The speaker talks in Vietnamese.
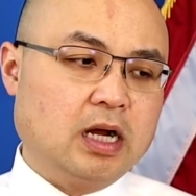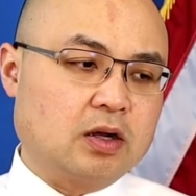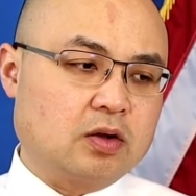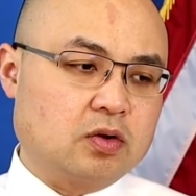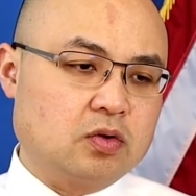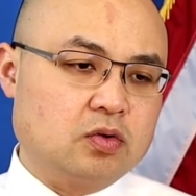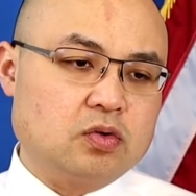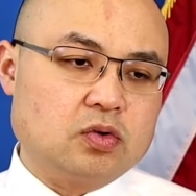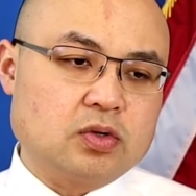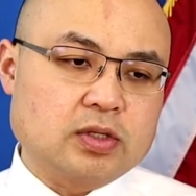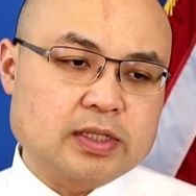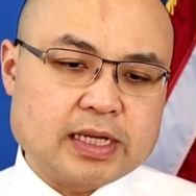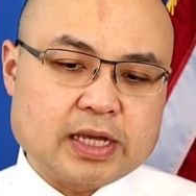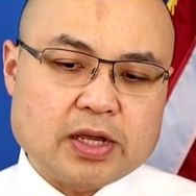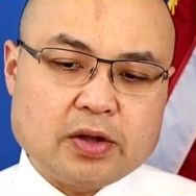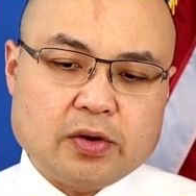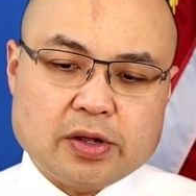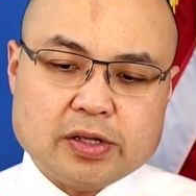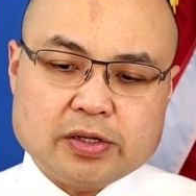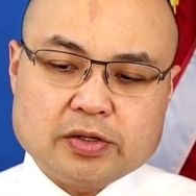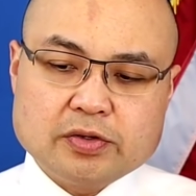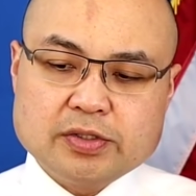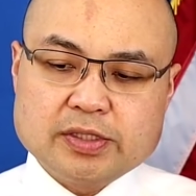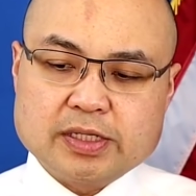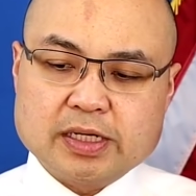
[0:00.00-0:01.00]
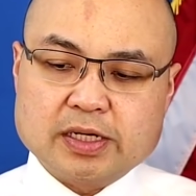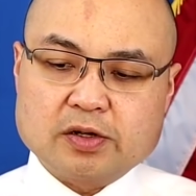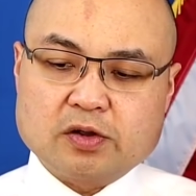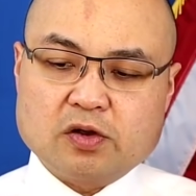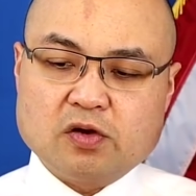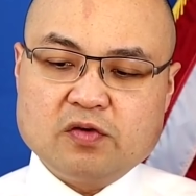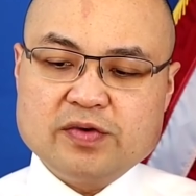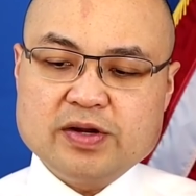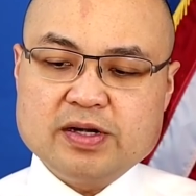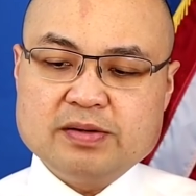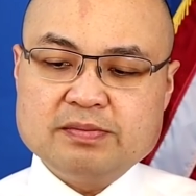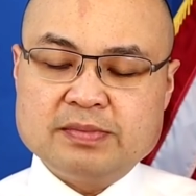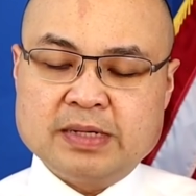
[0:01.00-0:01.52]
uh, của cái gói cứu trợ
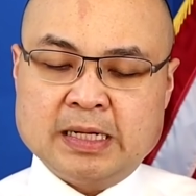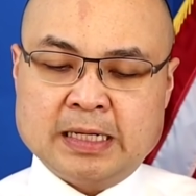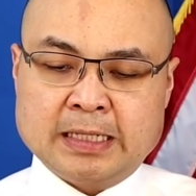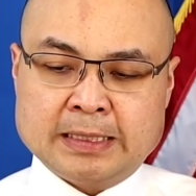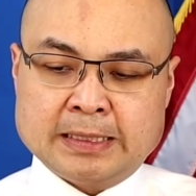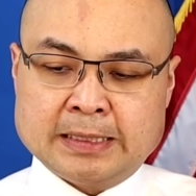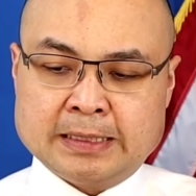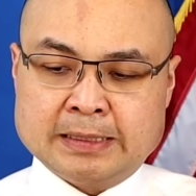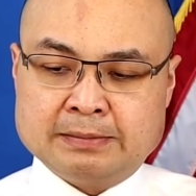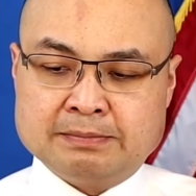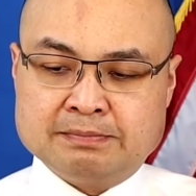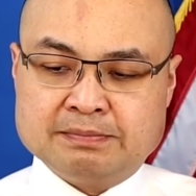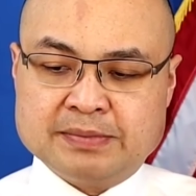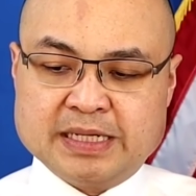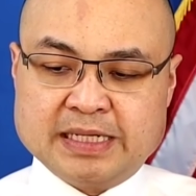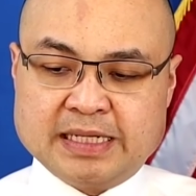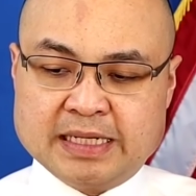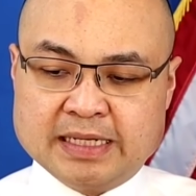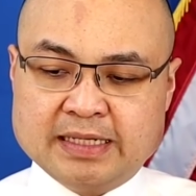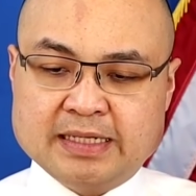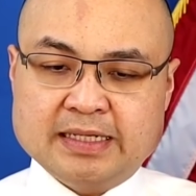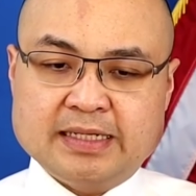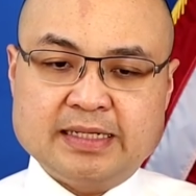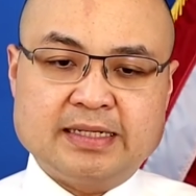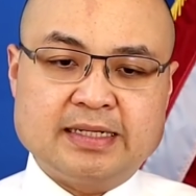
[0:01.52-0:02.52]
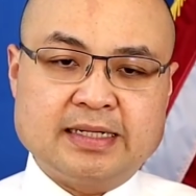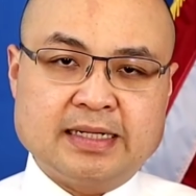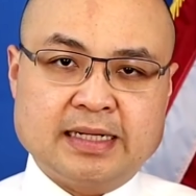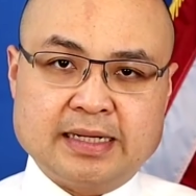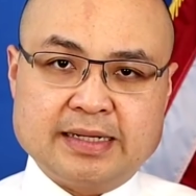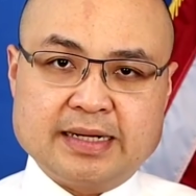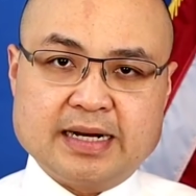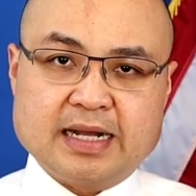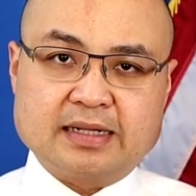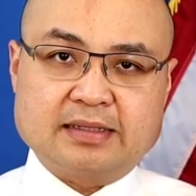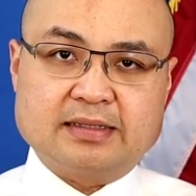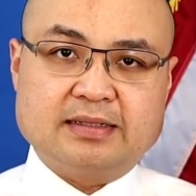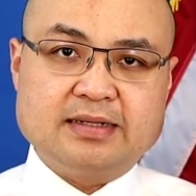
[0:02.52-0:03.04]
covid uh, 19
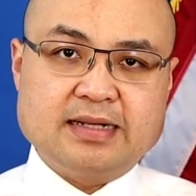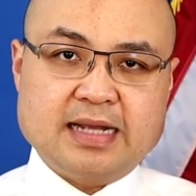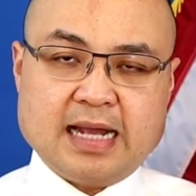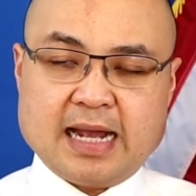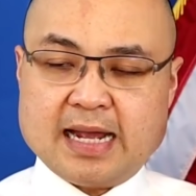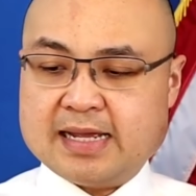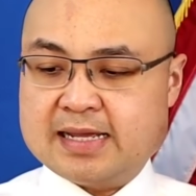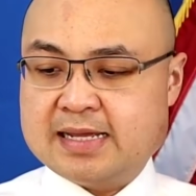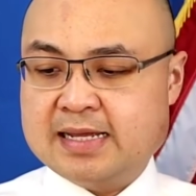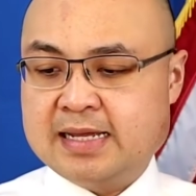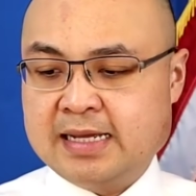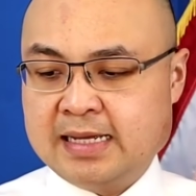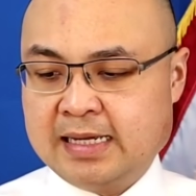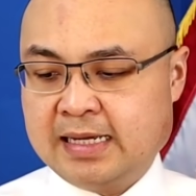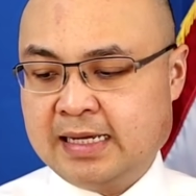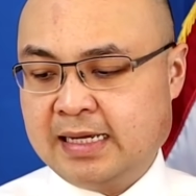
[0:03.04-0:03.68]
uh, đợt thứ hai uh,